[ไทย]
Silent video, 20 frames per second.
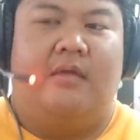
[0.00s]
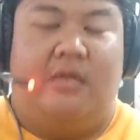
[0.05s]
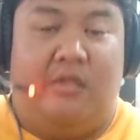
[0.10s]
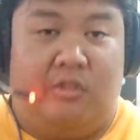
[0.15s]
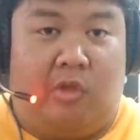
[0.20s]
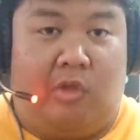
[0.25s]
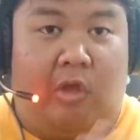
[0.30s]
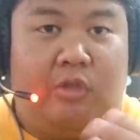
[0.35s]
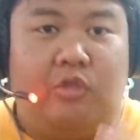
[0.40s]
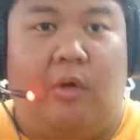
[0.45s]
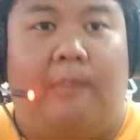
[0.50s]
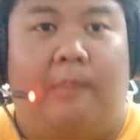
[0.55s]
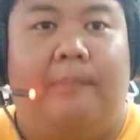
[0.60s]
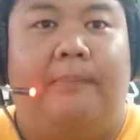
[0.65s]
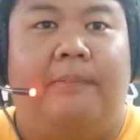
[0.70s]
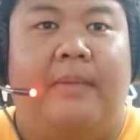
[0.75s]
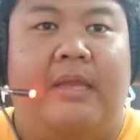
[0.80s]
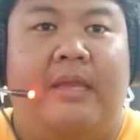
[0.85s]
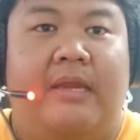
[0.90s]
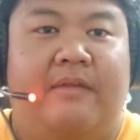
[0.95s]
คือตอนจบ
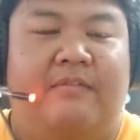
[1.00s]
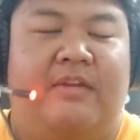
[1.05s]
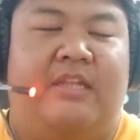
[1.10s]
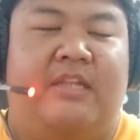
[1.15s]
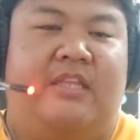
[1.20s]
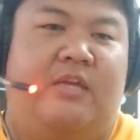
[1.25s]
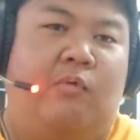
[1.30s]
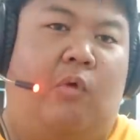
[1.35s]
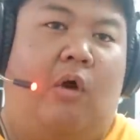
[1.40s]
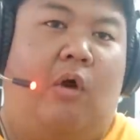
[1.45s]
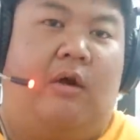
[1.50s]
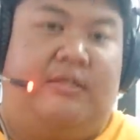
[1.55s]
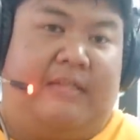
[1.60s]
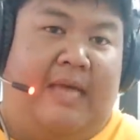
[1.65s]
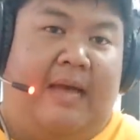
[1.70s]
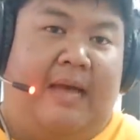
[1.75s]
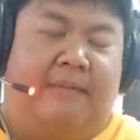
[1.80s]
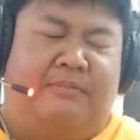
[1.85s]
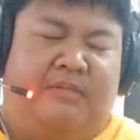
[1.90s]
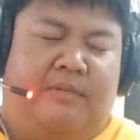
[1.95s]
Infinity War
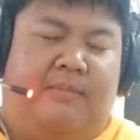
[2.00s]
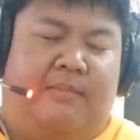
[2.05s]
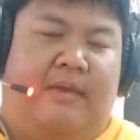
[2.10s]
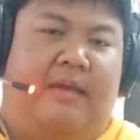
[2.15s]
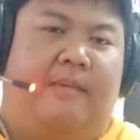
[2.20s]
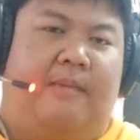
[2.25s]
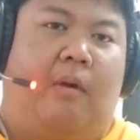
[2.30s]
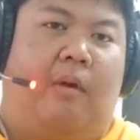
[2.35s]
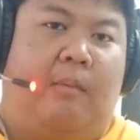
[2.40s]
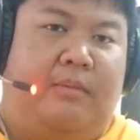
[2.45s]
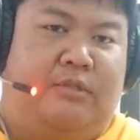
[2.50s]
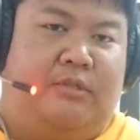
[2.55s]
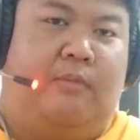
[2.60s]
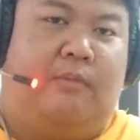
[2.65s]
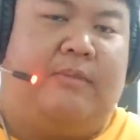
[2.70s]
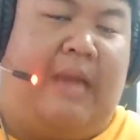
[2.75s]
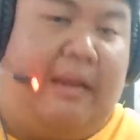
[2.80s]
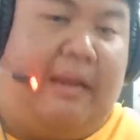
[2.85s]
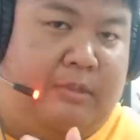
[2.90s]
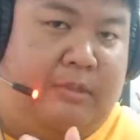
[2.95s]
สามใช่ไหมพอมันจ
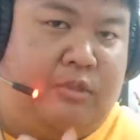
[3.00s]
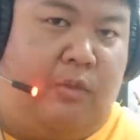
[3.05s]
บหนัง